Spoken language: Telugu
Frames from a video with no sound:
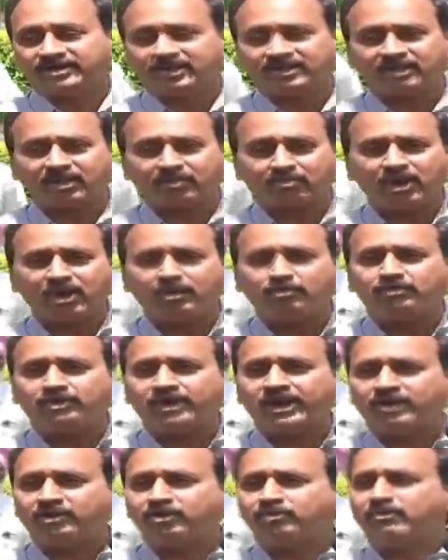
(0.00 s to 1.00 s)
చంద్రబాబు
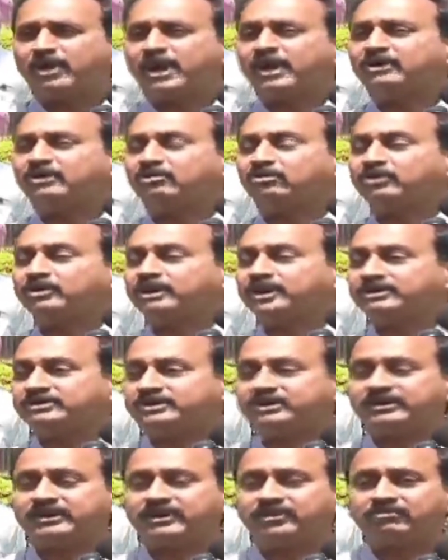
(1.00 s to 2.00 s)
నాయుడు బాటలో
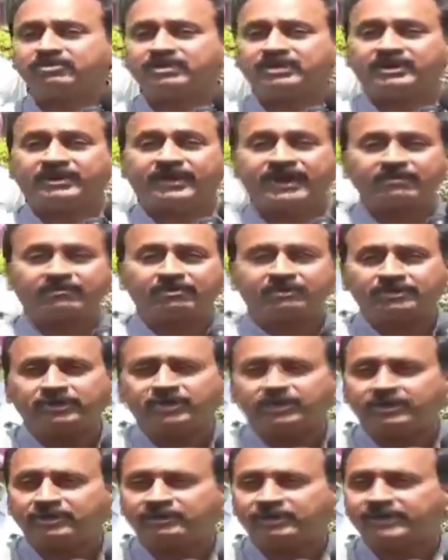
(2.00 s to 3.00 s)
నడిచేటటువంటి రేవంత్
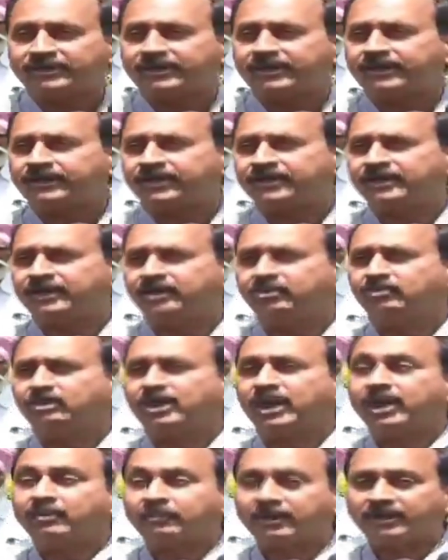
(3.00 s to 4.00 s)
రెడ్డి తయారయ్యాడు
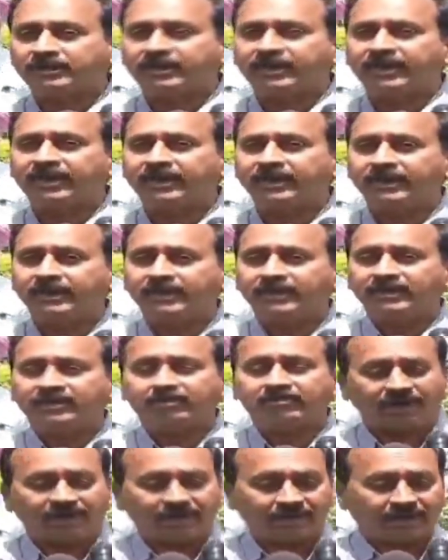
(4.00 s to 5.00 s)
కాబట్టే
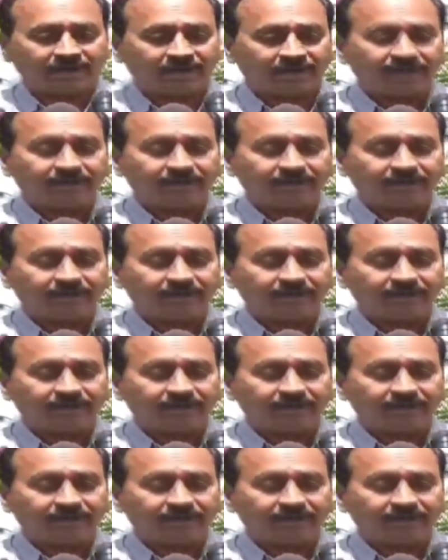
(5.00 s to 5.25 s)
ఇవాళ